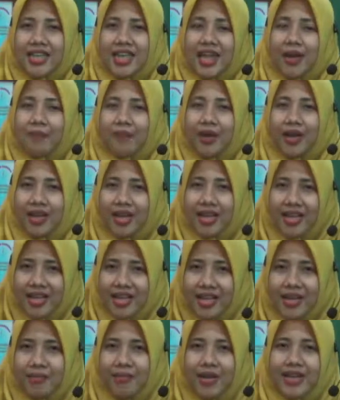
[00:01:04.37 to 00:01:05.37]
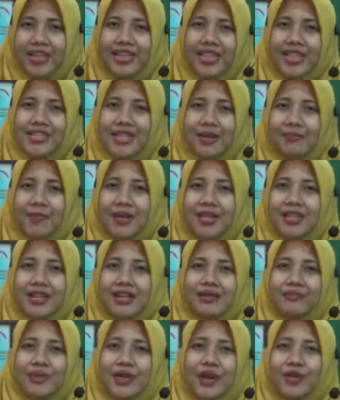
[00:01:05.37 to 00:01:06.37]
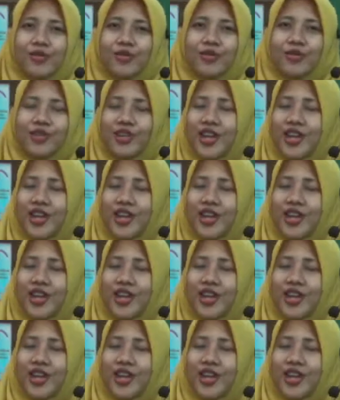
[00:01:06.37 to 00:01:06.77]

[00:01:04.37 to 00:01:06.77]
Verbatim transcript: MH. Mari kita sapa terlebih dahulu.